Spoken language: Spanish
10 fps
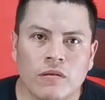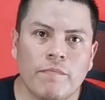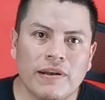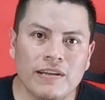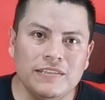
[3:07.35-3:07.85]

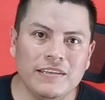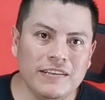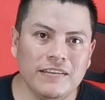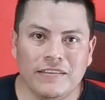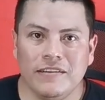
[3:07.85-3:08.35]
Para la
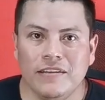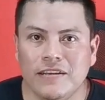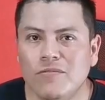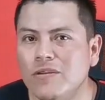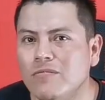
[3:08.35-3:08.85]
siguiente
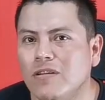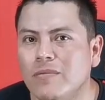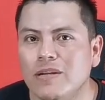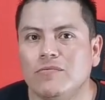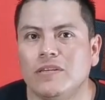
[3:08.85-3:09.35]
técnica lo único que
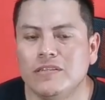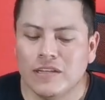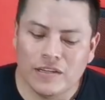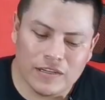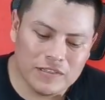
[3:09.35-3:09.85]
van a
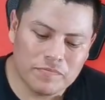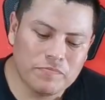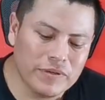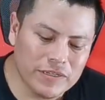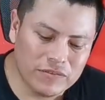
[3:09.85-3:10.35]
utilizar es,
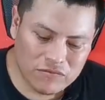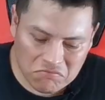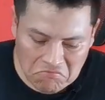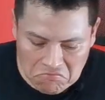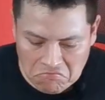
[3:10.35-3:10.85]
pues,
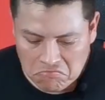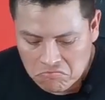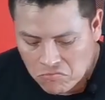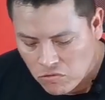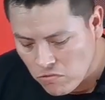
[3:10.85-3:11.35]

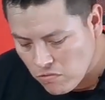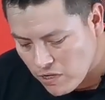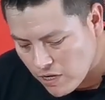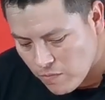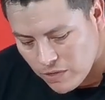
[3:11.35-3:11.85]
un
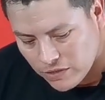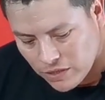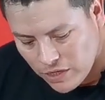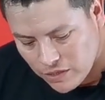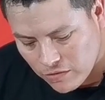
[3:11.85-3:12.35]
lugar como en
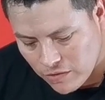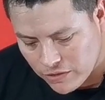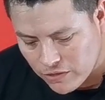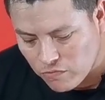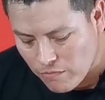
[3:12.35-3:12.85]
este caso,
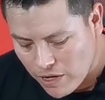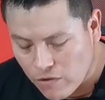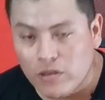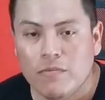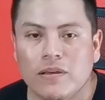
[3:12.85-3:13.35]
este es un
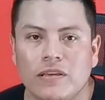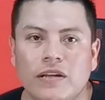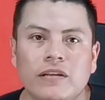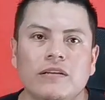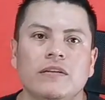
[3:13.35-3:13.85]
banco de
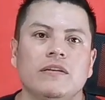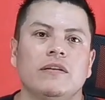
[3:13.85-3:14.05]
madera.